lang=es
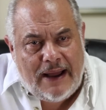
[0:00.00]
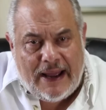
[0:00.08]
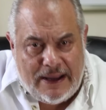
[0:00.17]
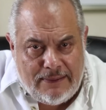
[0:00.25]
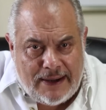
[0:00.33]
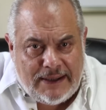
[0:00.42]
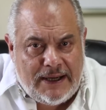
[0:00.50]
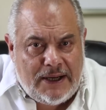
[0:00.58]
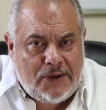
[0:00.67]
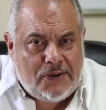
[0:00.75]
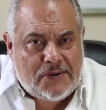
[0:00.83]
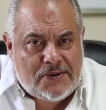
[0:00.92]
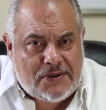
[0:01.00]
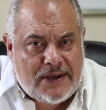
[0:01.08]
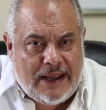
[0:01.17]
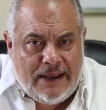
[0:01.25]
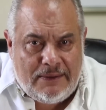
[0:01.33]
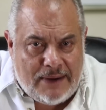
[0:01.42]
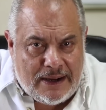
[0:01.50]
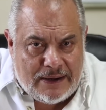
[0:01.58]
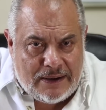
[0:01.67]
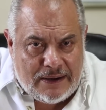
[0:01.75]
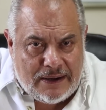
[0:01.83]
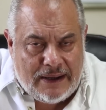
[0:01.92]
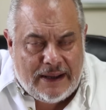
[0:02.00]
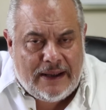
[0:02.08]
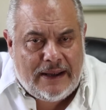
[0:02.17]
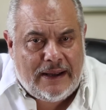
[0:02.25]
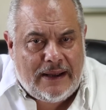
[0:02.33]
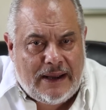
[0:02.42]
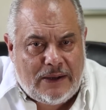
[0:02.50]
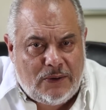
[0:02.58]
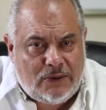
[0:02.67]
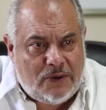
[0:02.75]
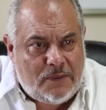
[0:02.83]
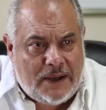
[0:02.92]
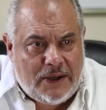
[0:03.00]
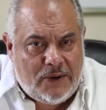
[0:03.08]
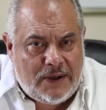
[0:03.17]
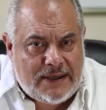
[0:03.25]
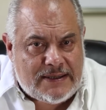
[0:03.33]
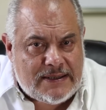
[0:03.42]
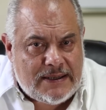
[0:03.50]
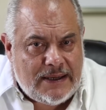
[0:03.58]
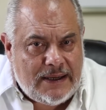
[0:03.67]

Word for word: Ahí van niños, ahí van eh, adultos mayores.